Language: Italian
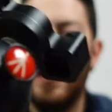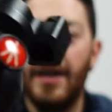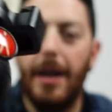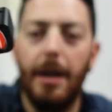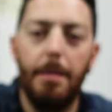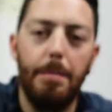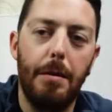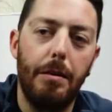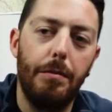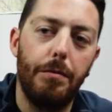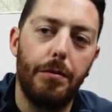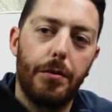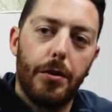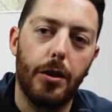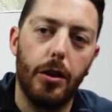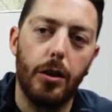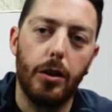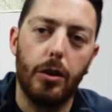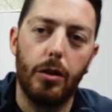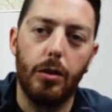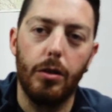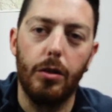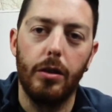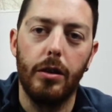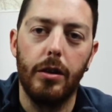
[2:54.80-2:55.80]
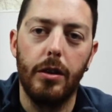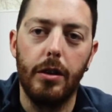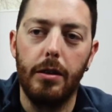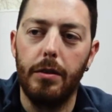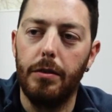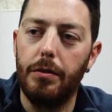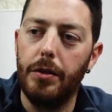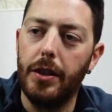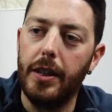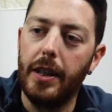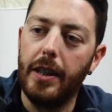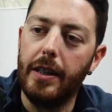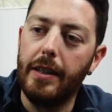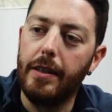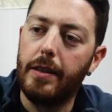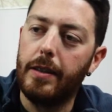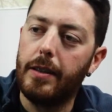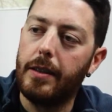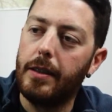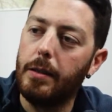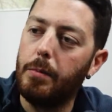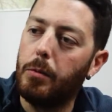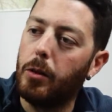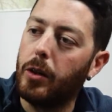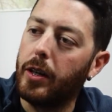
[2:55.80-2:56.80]
della Manfrotto,
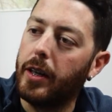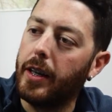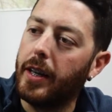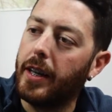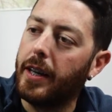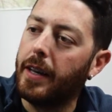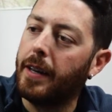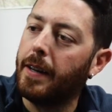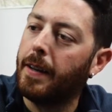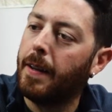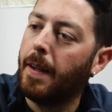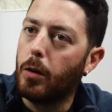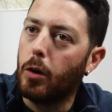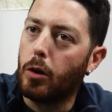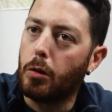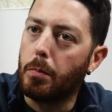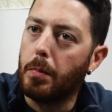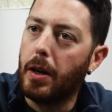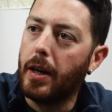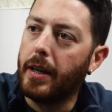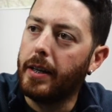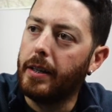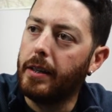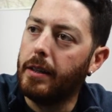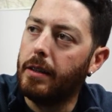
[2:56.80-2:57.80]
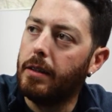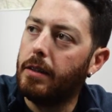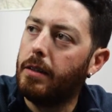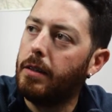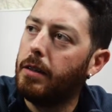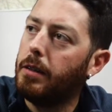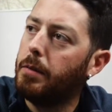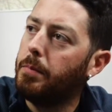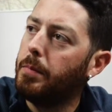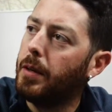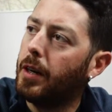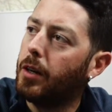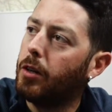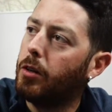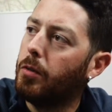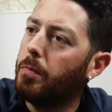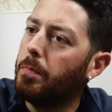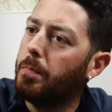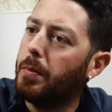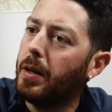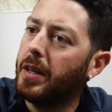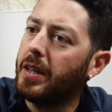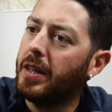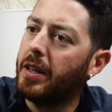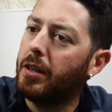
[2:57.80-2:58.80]
fedelissimo che ormai mi
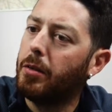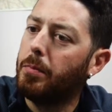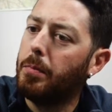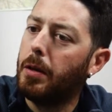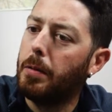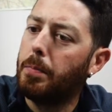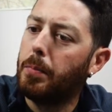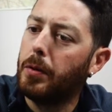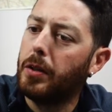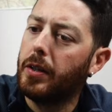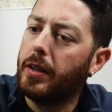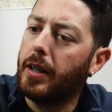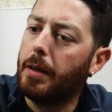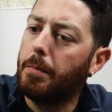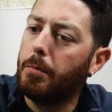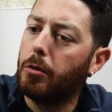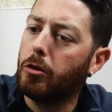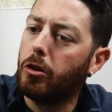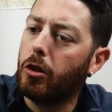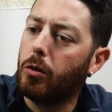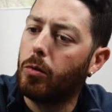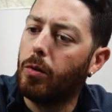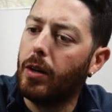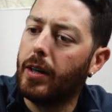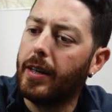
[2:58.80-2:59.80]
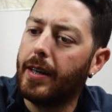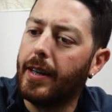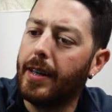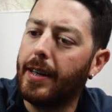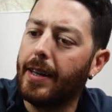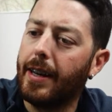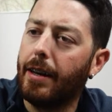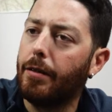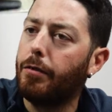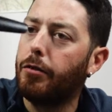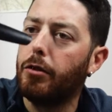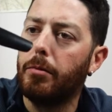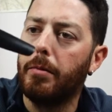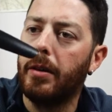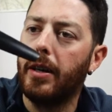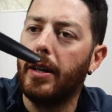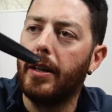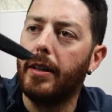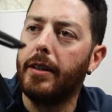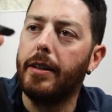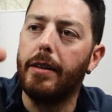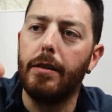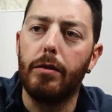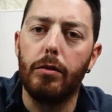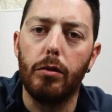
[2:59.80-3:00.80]
accompagna da un bel po' di tempo. C'è qualche graffe ma
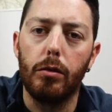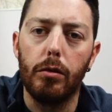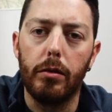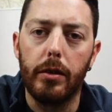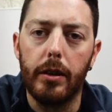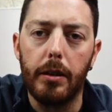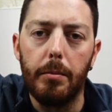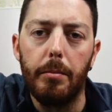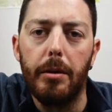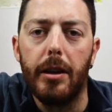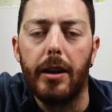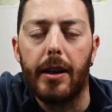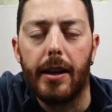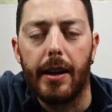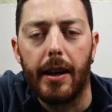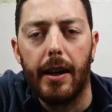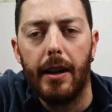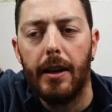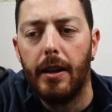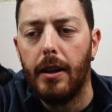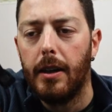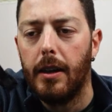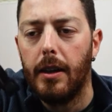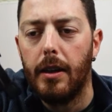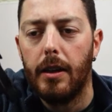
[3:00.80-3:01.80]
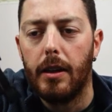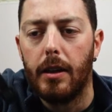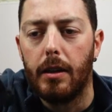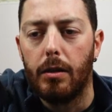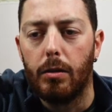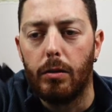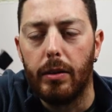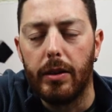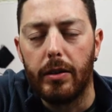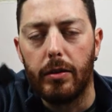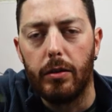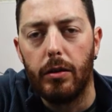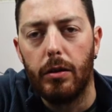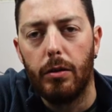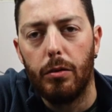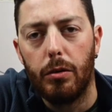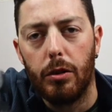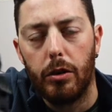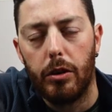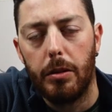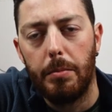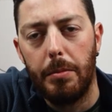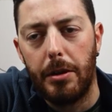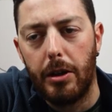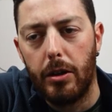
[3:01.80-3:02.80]
è indistruttibile ragazzi questo è
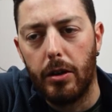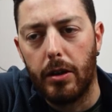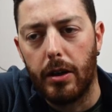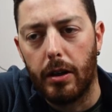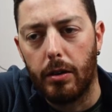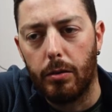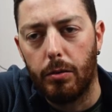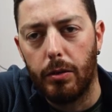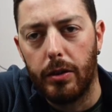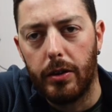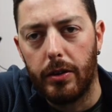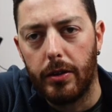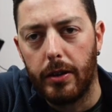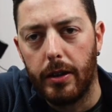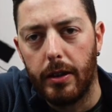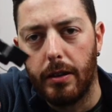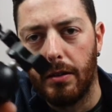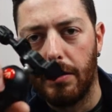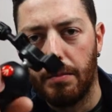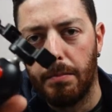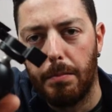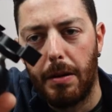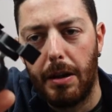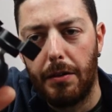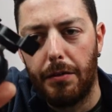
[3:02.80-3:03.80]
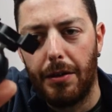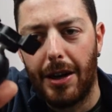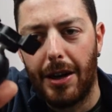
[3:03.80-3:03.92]
uno dei migliori acquisti mai